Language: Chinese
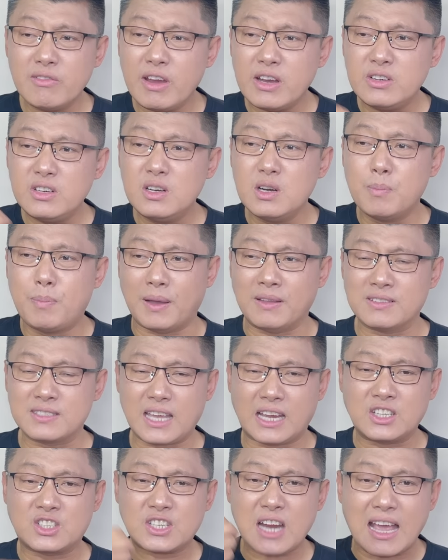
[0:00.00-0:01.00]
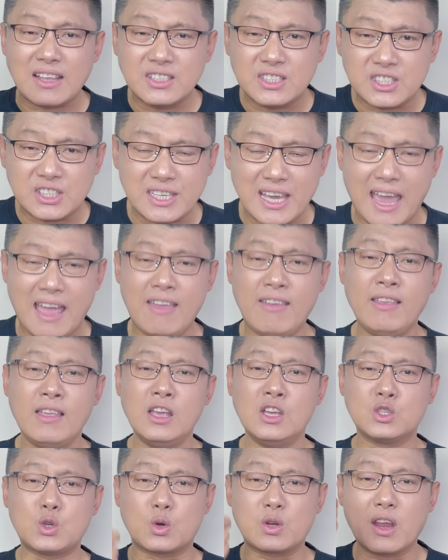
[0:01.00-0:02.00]
因为日本在战前
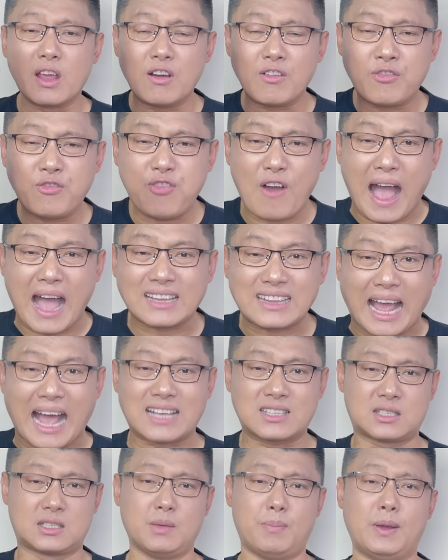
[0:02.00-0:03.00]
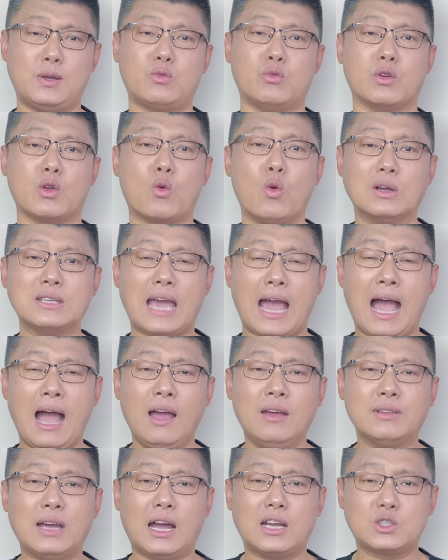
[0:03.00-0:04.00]
就是一个发达资本主义国
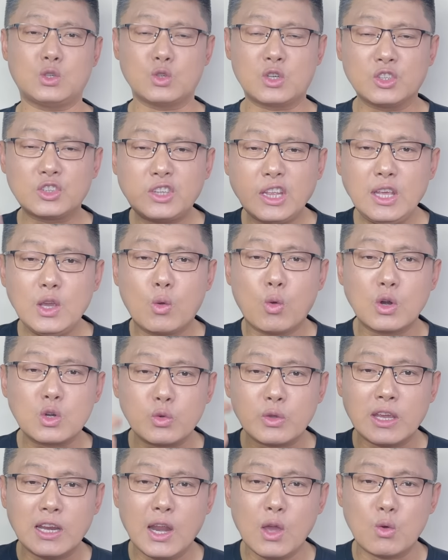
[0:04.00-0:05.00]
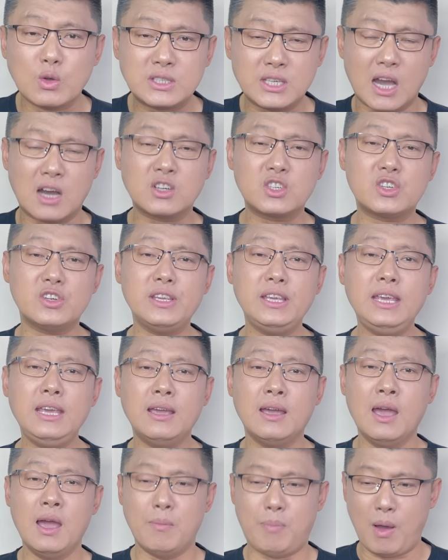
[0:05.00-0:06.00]
家啊，就是帝国主义6强之
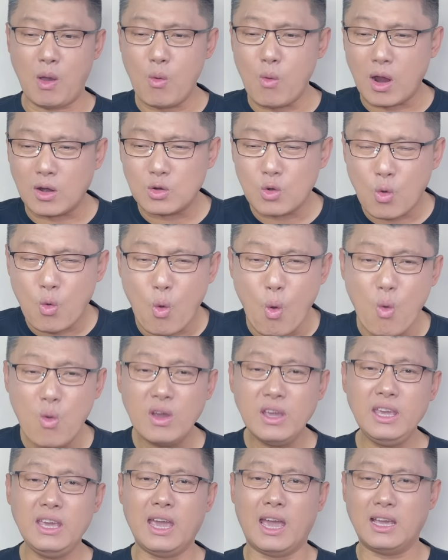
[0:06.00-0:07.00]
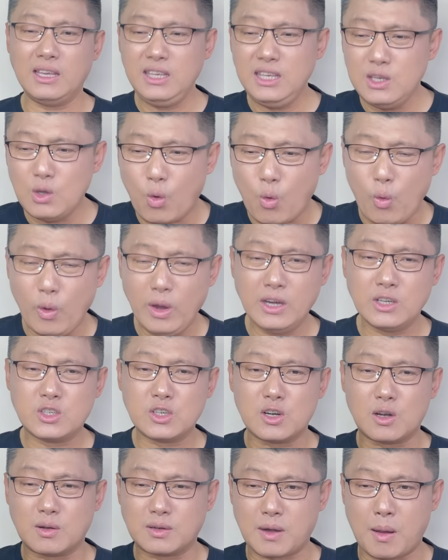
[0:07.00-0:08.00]
一，甭管是工业、议会
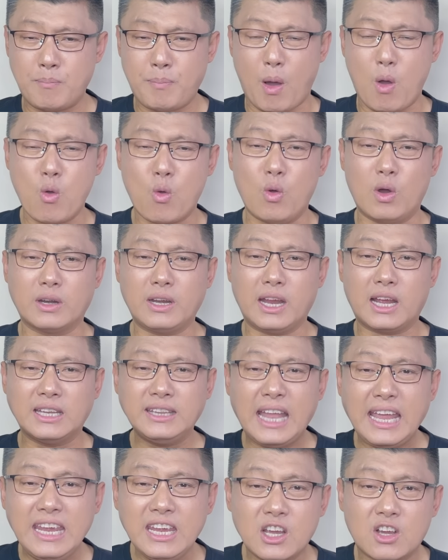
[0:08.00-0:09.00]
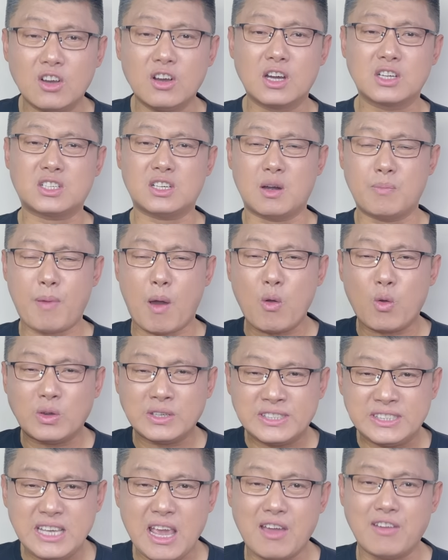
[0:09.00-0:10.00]
制啊，包括这个内阁制，包括
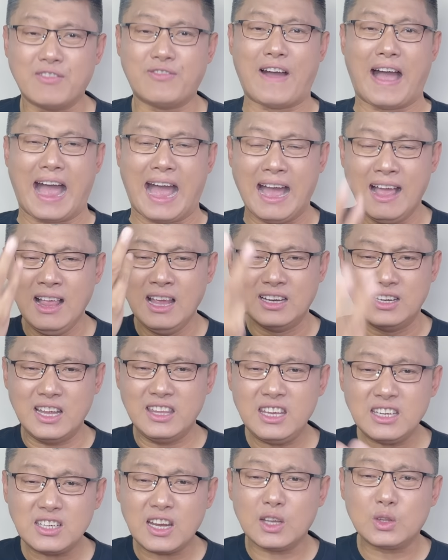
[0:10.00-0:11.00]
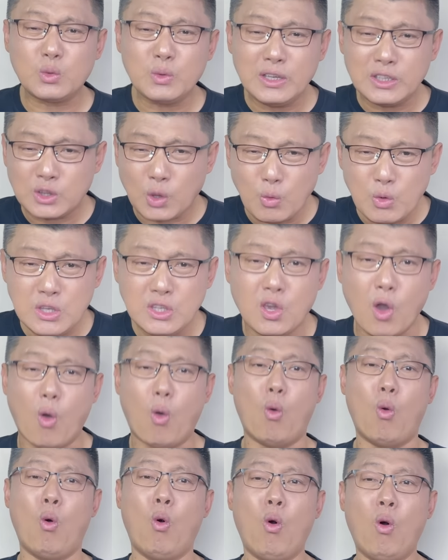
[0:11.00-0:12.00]
宪法，人家这些东西都
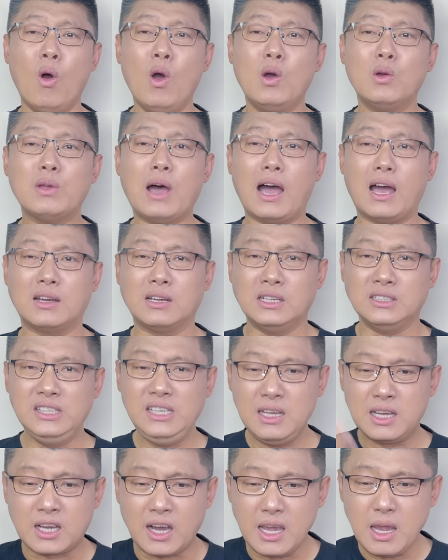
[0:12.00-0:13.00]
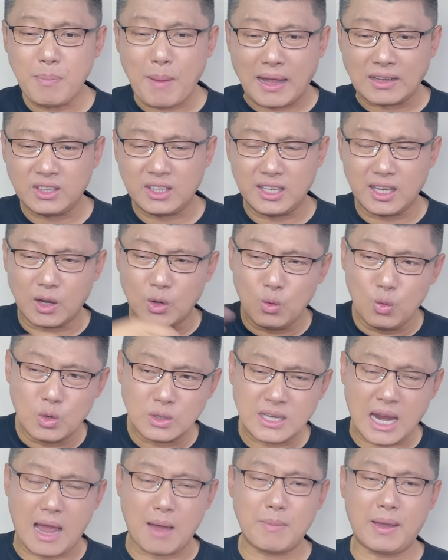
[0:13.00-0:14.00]
有。啊，你可以把铁路
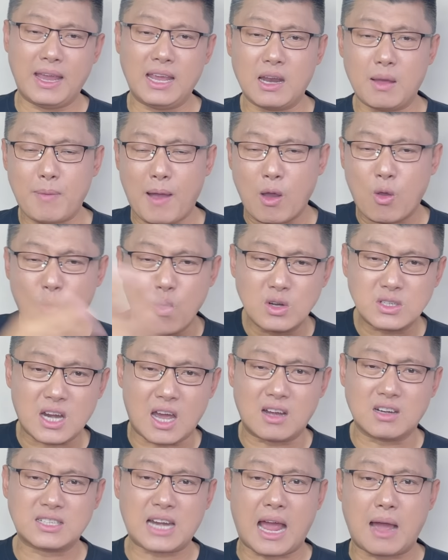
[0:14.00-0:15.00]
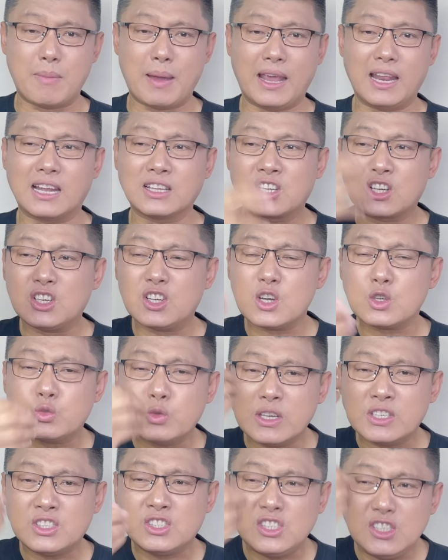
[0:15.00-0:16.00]
炸没了，把工厂炸没了，科
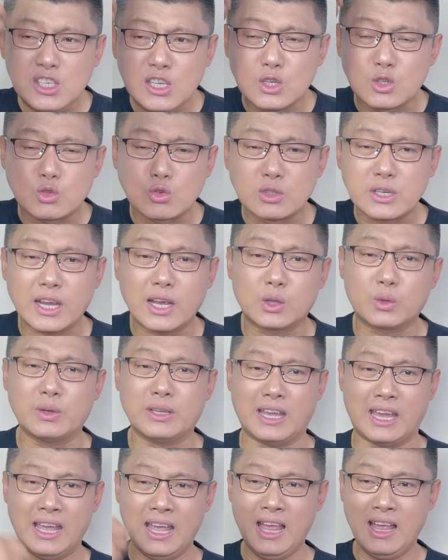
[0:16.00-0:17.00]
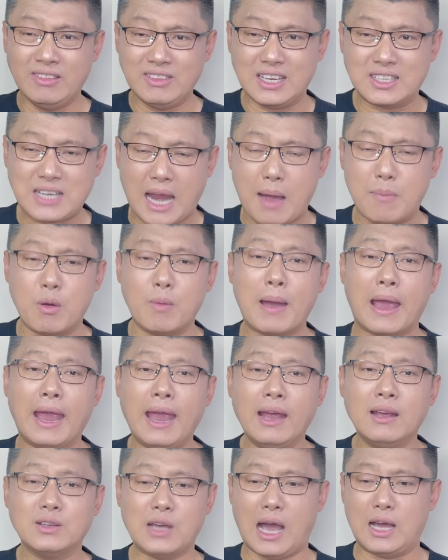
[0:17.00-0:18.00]
学技术这些东西你炸不
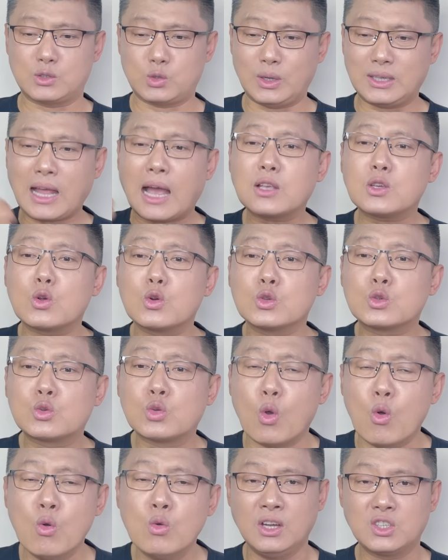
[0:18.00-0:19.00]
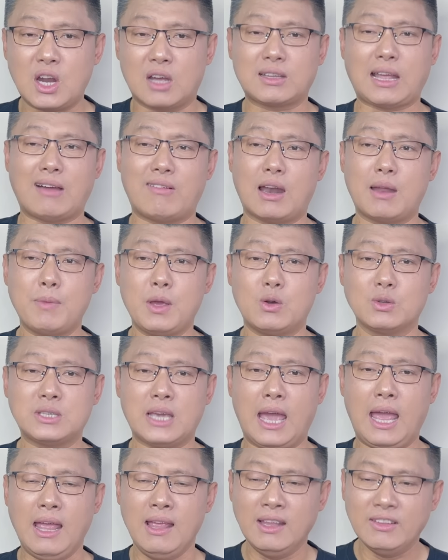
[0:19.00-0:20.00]
没啊，所以他就是穷，仗打完了没有
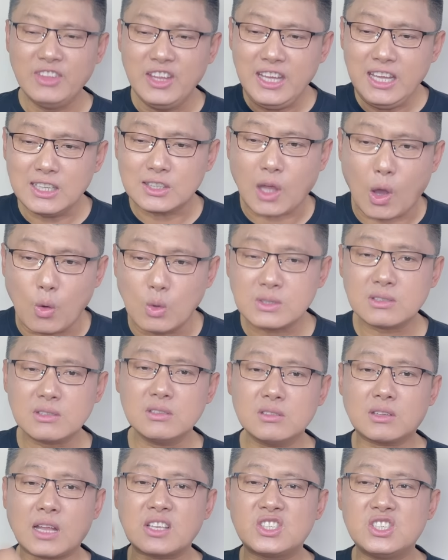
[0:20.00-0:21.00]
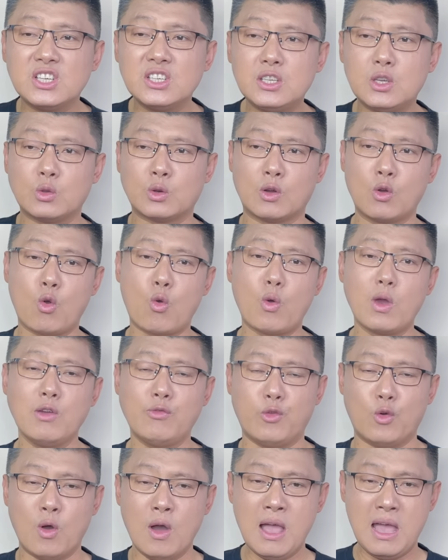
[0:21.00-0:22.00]
钱，你一投资，他经济能恢
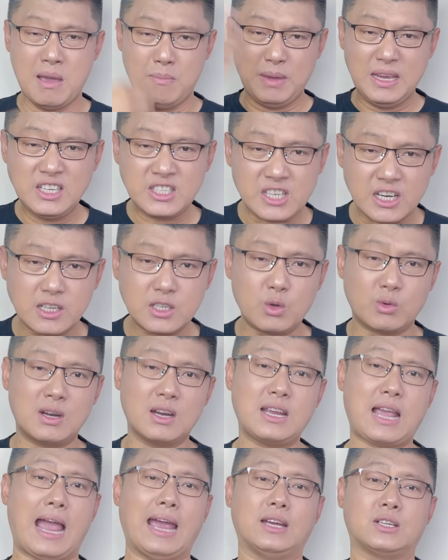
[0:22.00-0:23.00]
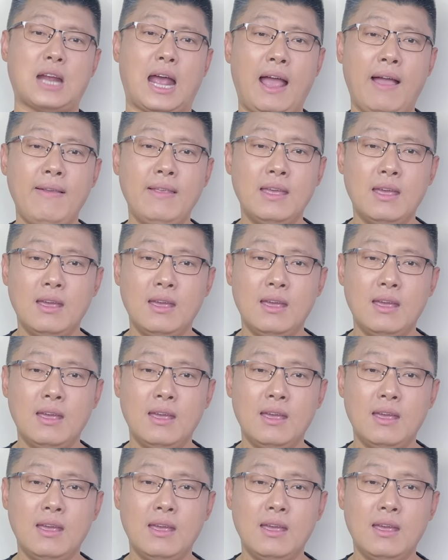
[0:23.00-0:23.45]
复，民生就能改善。